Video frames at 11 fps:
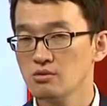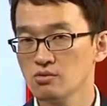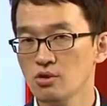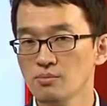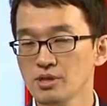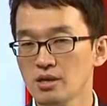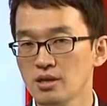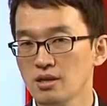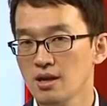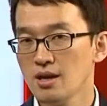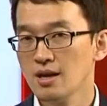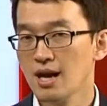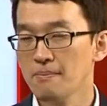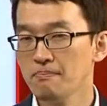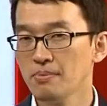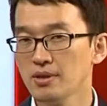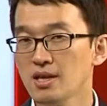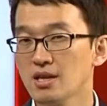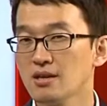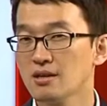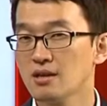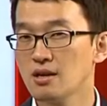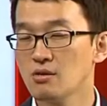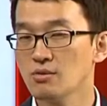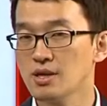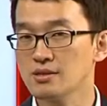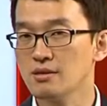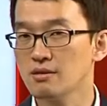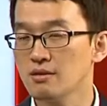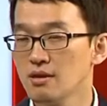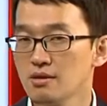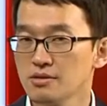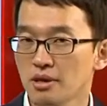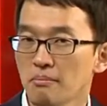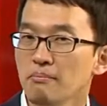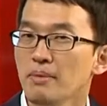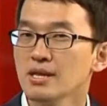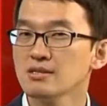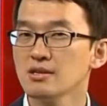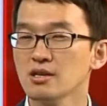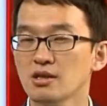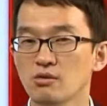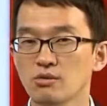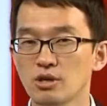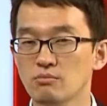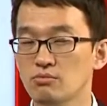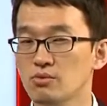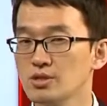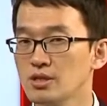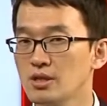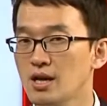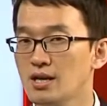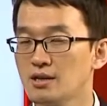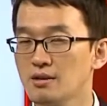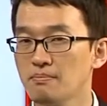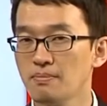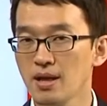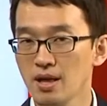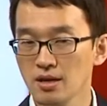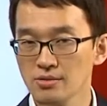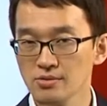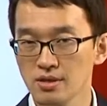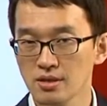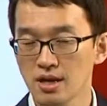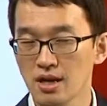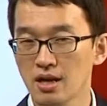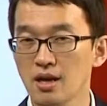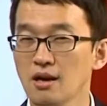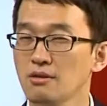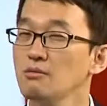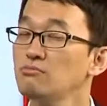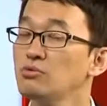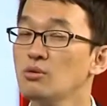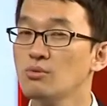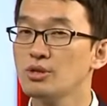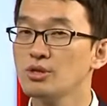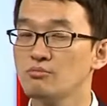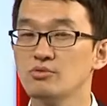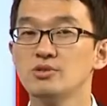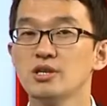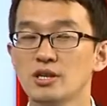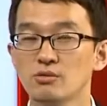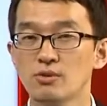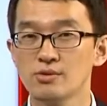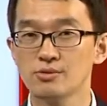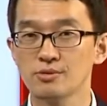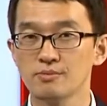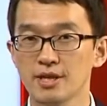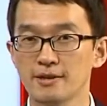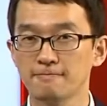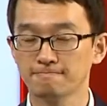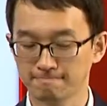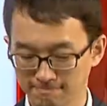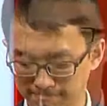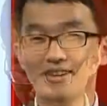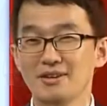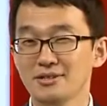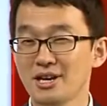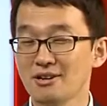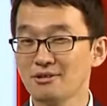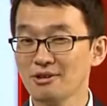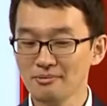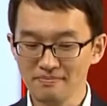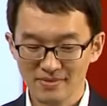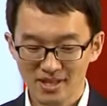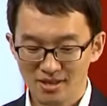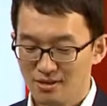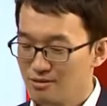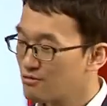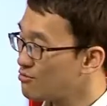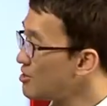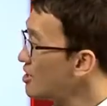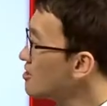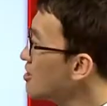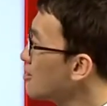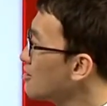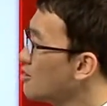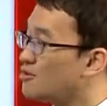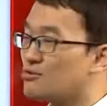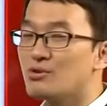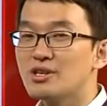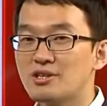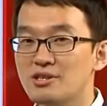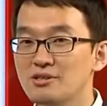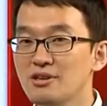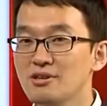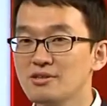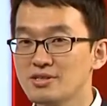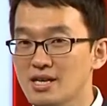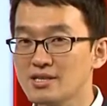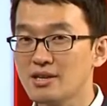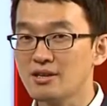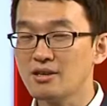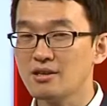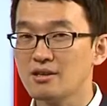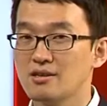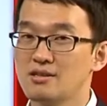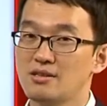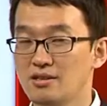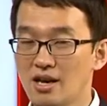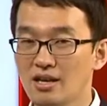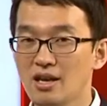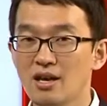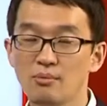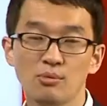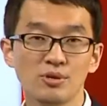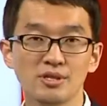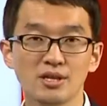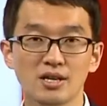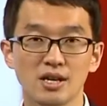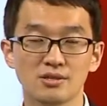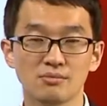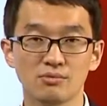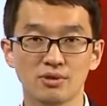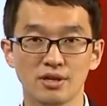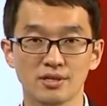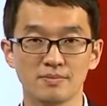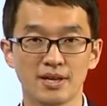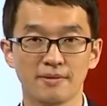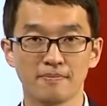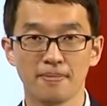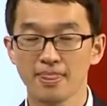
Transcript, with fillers: 수험생이 한 편의 글을 읽고 나서 전반적인 내용이 무엇인가를 파악할 수 있는가를 물어보는 문제라고 할 수 있습니다. 자, 그럼 주제 찾기 유형에 대해서 자세히 이야기해보는 시간 가져보도록 하겠습니다.